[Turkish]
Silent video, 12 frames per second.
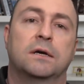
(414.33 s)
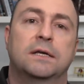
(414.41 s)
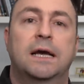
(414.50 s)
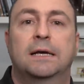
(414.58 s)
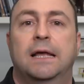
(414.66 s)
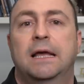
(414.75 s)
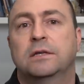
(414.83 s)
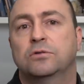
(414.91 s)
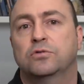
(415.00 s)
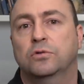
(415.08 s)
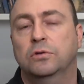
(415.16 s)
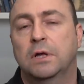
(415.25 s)
Yani en
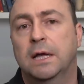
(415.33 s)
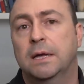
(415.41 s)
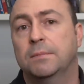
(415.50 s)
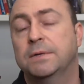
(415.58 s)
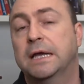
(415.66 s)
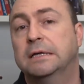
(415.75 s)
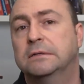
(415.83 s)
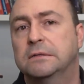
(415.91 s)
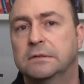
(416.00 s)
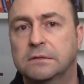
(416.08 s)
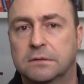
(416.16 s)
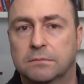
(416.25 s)
son BAE
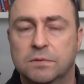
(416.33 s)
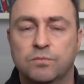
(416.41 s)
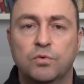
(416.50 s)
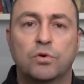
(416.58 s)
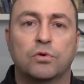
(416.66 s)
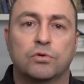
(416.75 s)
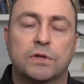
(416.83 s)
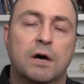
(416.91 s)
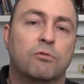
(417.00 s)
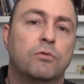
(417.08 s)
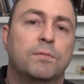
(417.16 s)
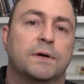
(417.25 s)
Systems bu konuda
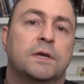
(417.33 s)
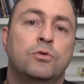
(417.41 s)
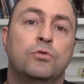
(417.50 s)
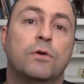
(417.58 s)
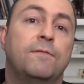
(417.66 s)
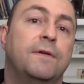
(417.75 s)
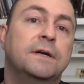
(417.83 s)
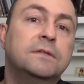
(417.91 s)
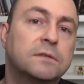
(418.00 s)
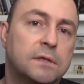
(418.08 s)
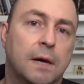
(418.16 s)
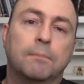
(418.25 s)
Avrupa'da
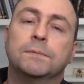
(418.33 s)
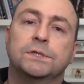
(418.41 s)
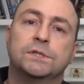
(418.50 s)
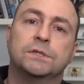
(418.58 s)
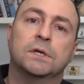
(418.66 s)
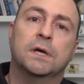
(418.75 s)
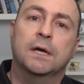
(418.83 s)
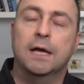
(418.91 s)
Eurofighter yapmış.